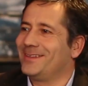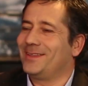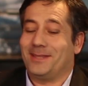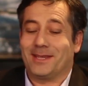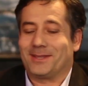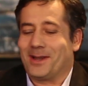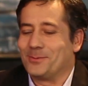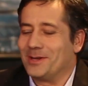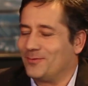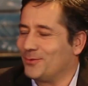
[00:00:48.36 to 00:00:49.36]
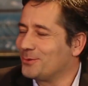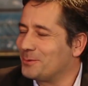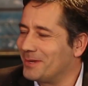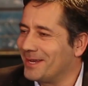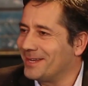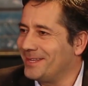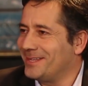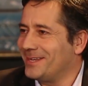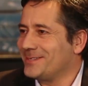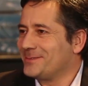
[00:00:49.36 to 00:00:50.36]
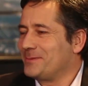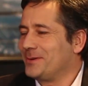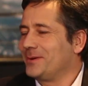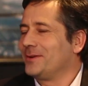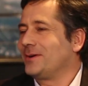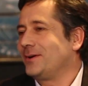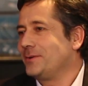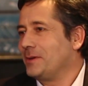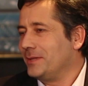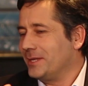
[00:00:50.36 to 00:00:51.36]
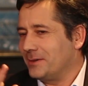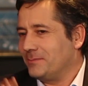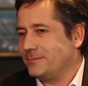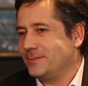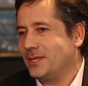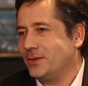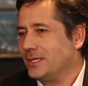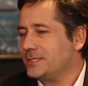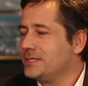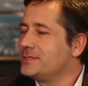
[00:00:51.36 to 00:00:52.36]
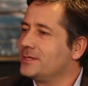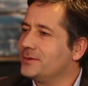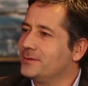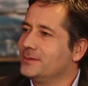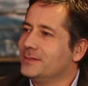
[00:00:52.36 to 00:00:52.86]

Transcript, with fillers: Tendría que traer alguna foto para acreditar eso, pero bueno, obviamente que en mi adolescencia, ¿no?